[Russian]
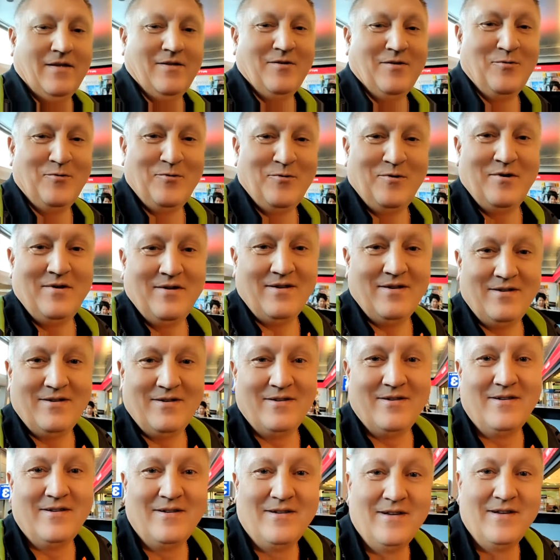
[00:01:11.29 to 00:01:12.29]
Ну,
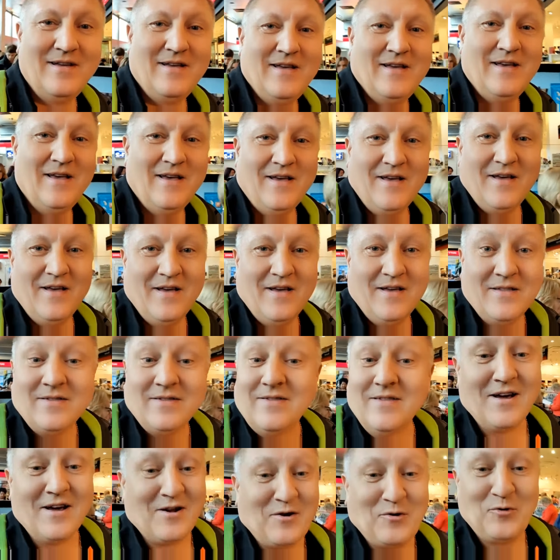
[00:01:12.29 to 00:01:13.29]

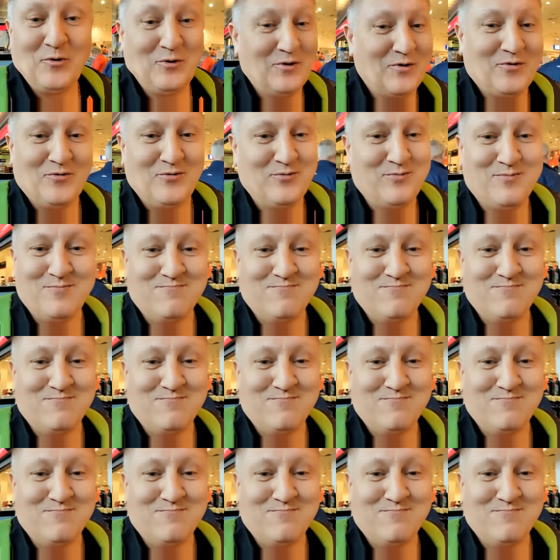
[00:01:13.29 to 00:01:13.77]
народу